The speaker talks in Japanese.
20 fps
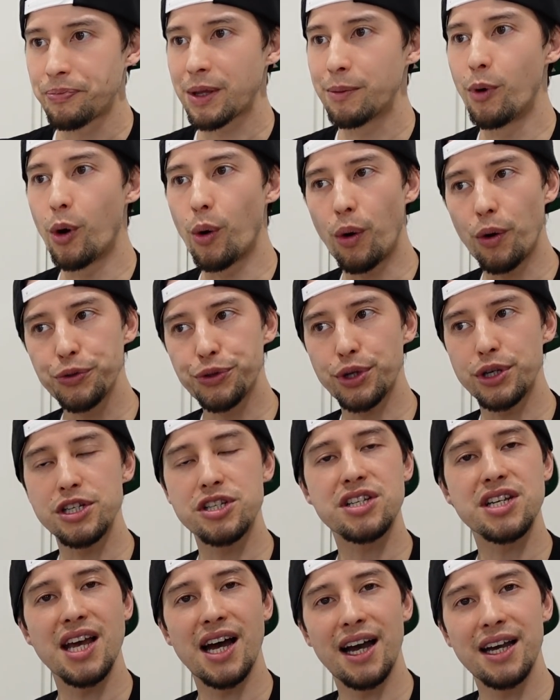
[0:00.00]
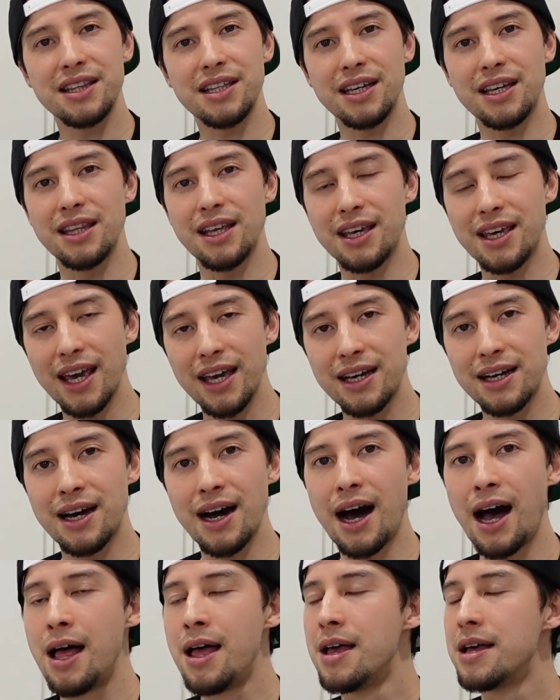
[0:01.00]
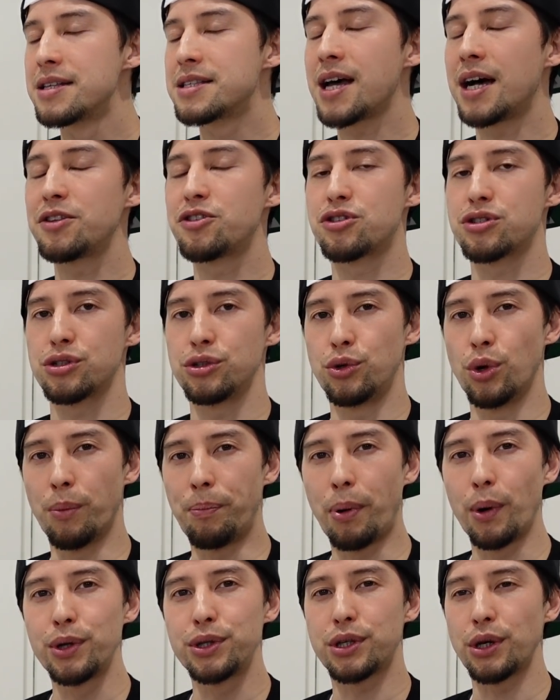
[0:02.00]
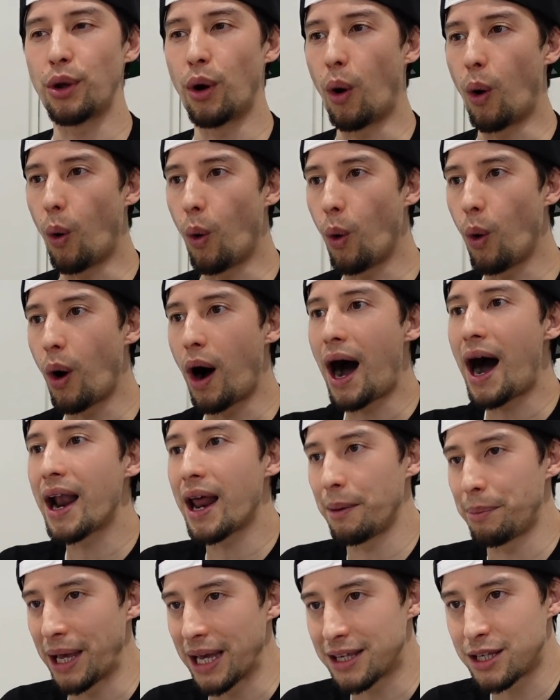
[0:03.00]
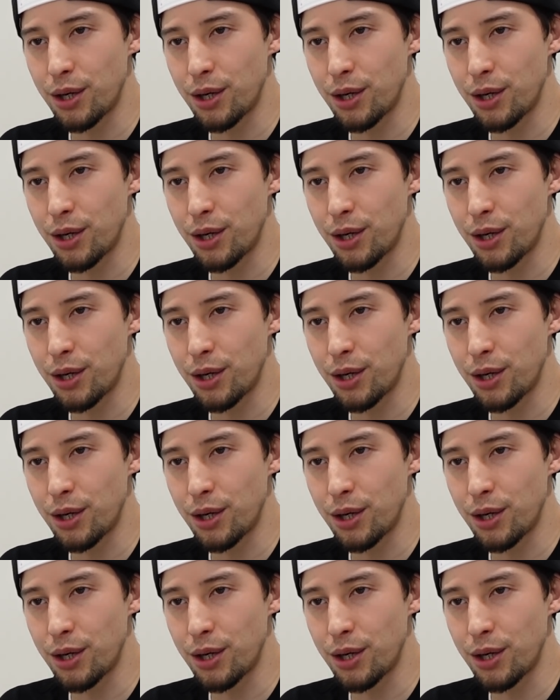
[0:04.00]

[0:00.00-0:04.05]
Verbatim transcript: もう本当に支配的で、結果35ポイントの大荒れ、